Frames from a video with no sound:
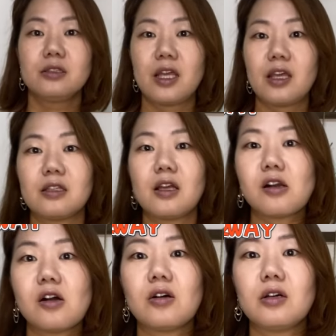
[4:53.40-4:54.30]
ねなん
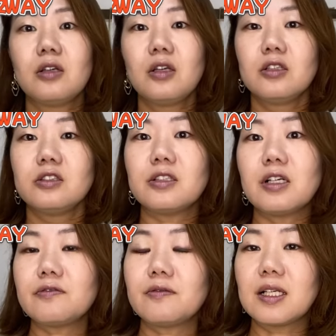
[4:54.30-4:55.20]
かふ
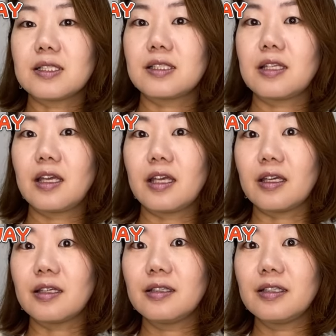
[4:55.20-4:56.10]
わふわし
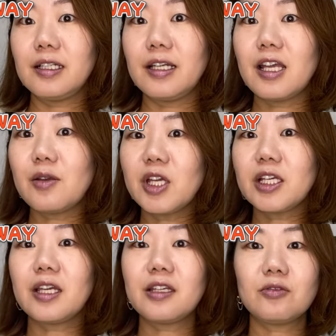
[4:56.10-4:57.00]
てきれいめ
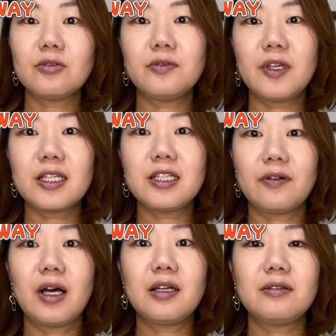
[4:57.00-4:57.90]
系のウェアで
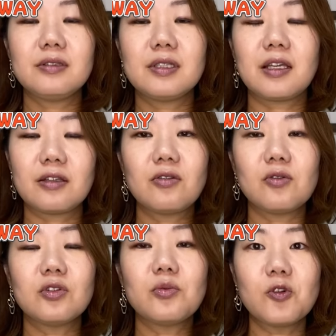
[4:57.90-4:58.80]
はあるんだけど
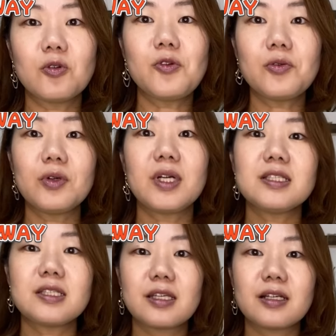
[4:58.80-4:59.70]
このモコモコの
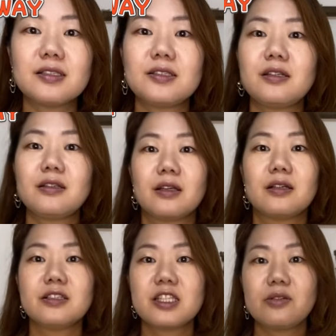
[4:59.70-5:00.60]
感じでカジュアルな
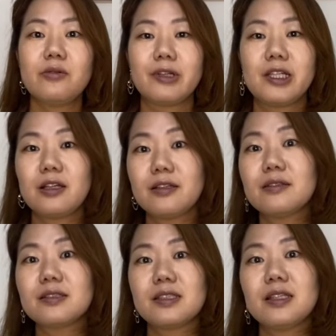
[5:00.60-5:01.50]
ガンジングも着ら
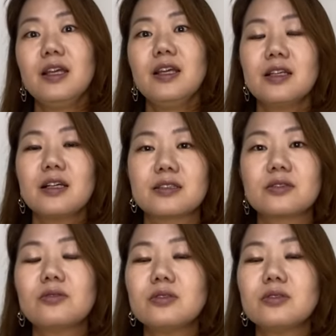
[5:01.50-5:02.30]
れるしなんかすご